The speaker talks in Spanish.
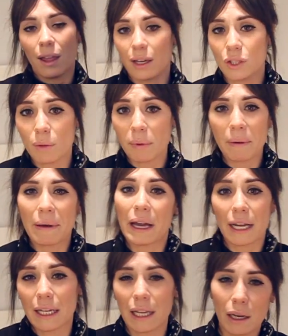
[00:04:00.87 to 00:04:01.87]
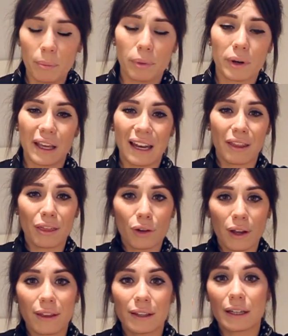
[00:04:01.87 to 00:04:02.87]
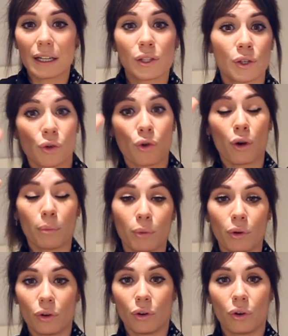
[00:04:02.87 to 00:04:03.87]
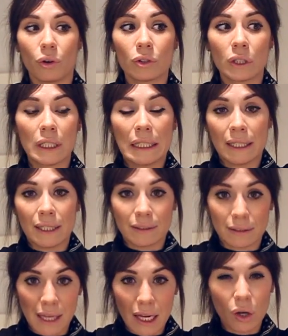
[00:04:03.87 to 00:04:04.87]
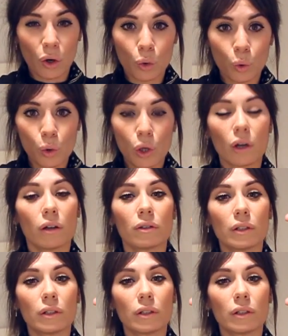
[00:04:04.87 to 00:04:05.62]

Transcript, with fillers: Esto a mí me va genial porque la zona detrás como tengo culo,